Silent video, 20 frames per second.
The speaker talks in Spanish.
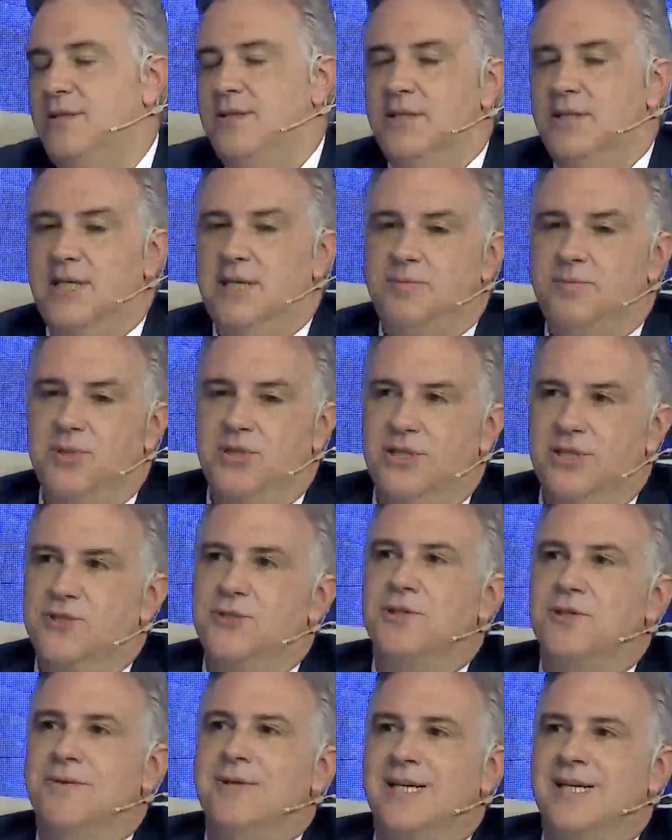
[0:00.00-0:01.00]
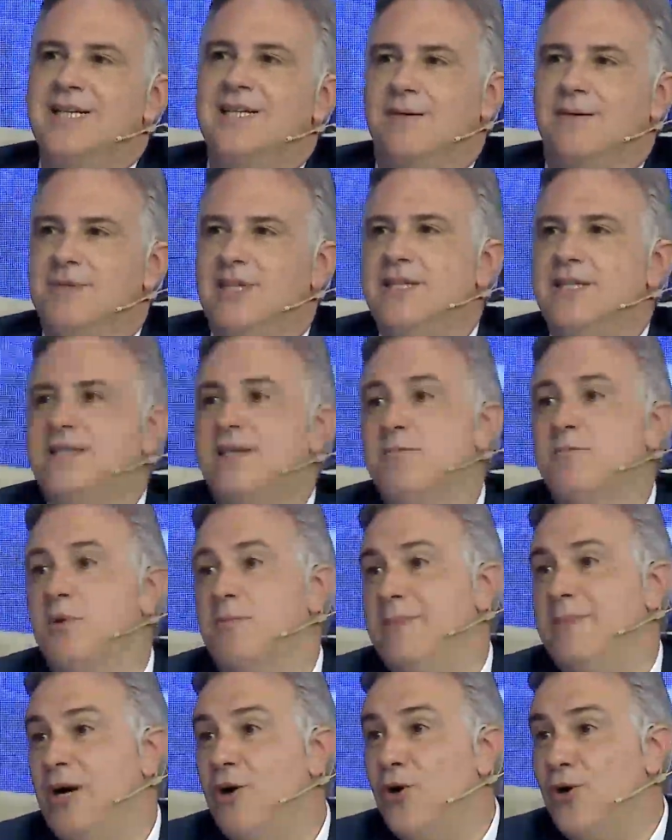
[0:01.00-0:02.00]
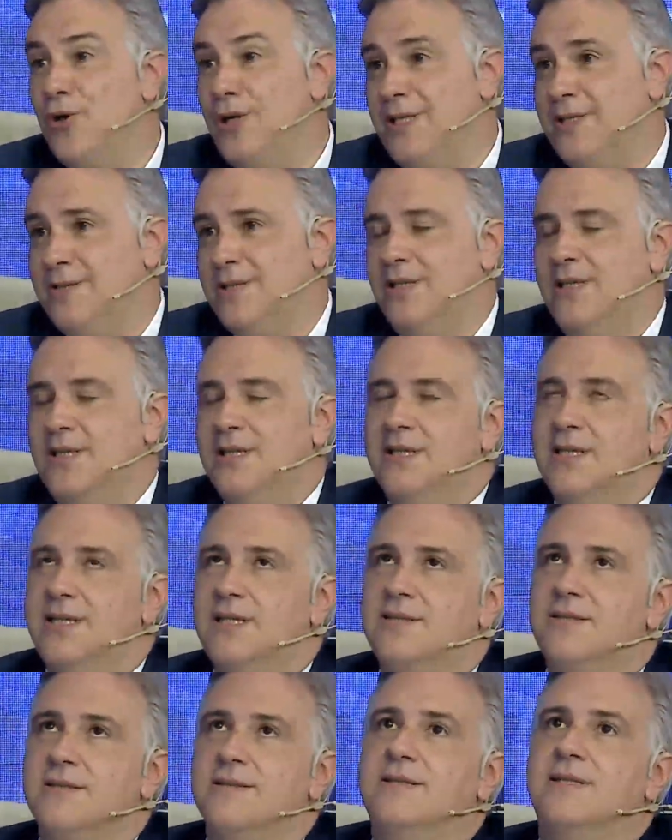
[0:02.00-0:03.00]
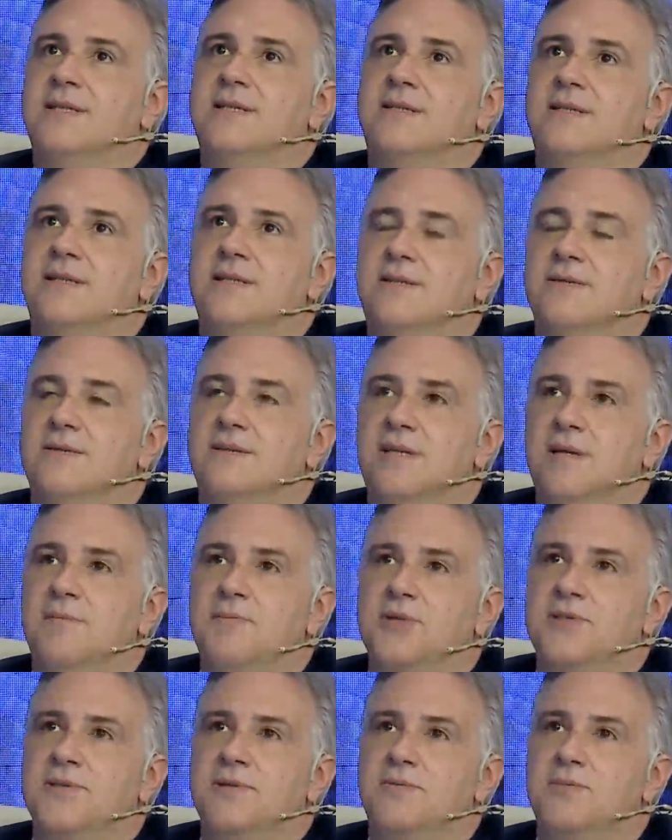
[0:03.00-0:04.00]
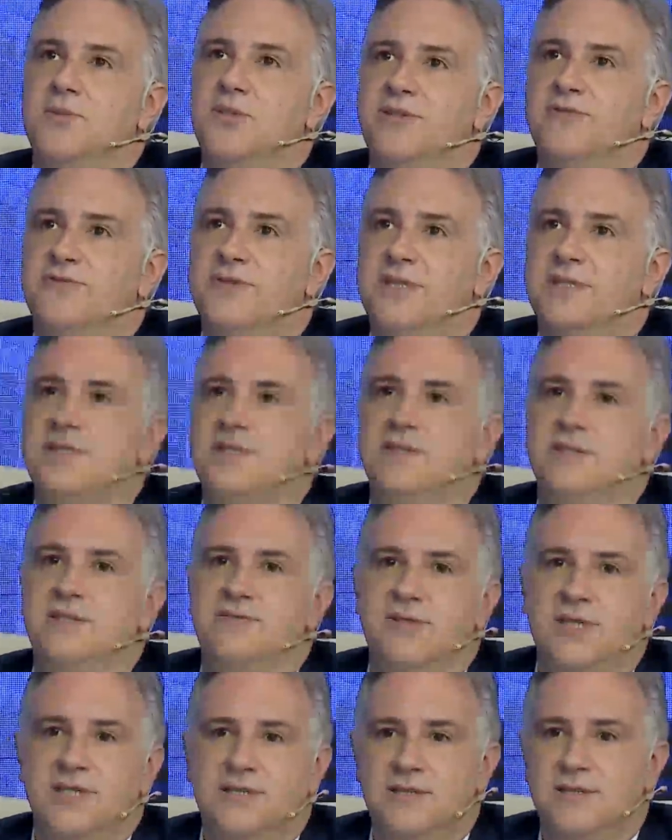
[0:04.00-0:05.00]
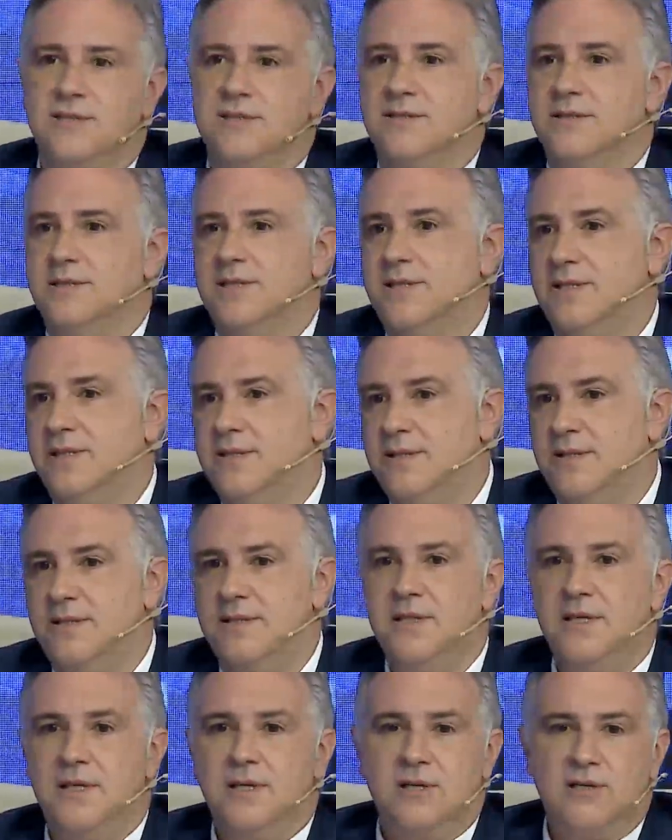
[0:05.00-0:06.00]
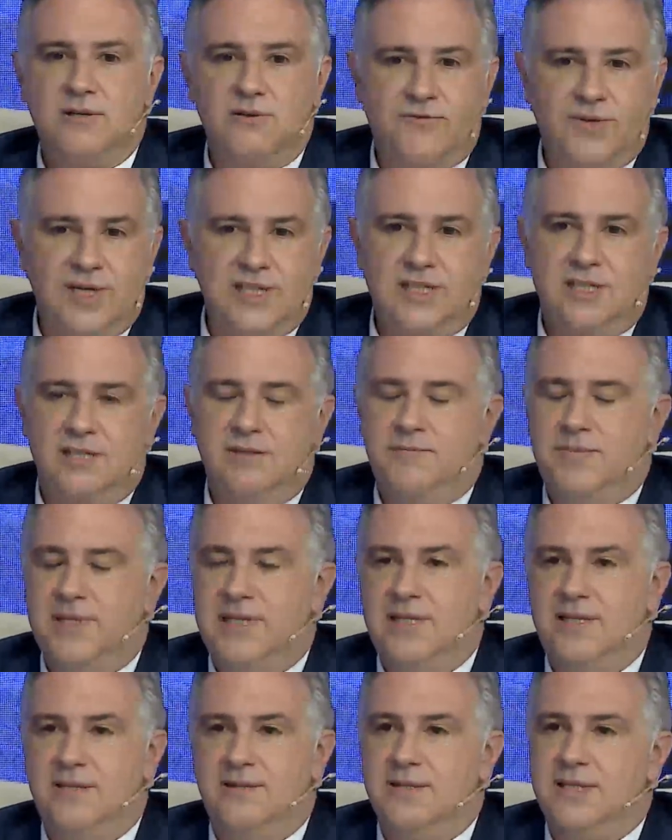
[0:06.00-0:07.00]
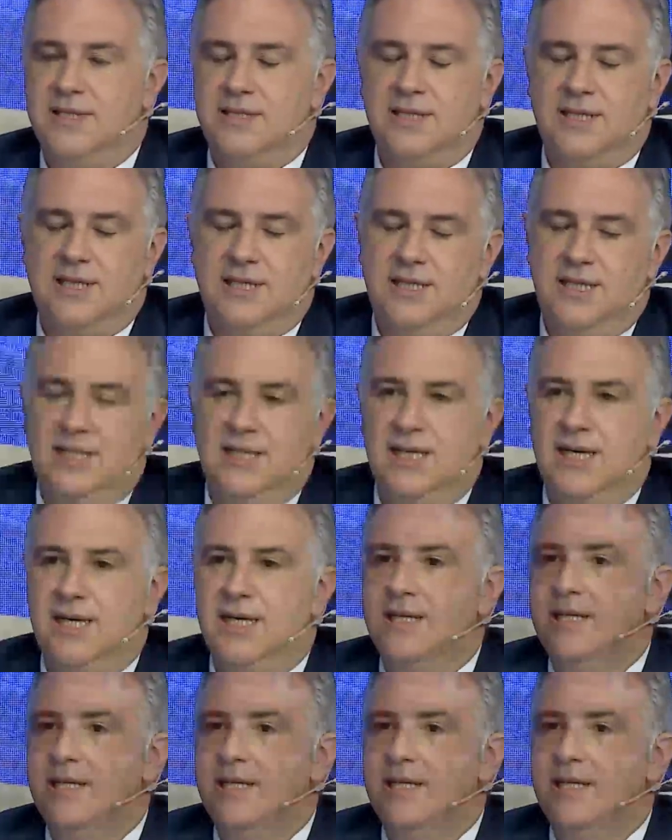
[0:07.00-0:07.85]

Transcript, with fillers: eh, porque yo goberné también en tiempos mejores. Entonces estos tiempos son muy difíciles con inflación, con recesión, con falta de empleo, que te genera